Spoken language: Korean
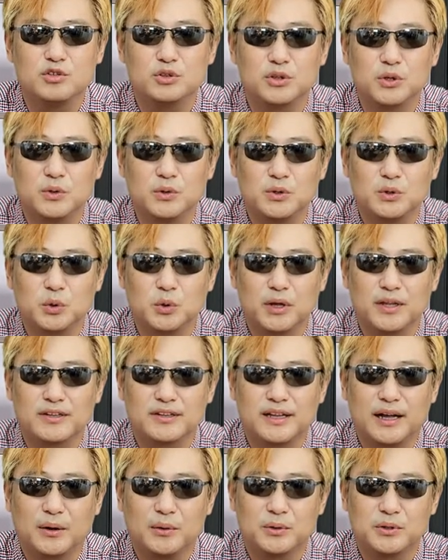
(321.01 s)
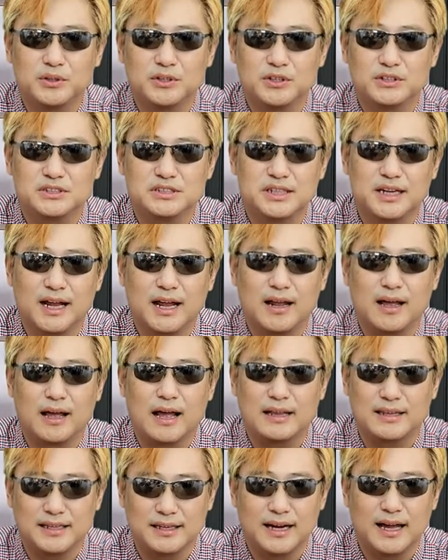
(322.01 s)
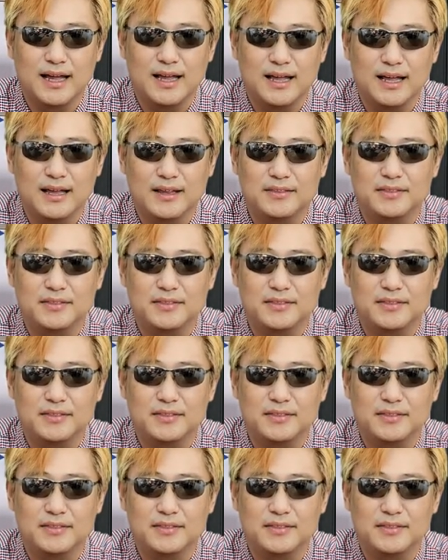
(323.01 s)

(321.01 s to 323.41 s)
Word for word: 유통을 통해서 나오는 것이라 아니라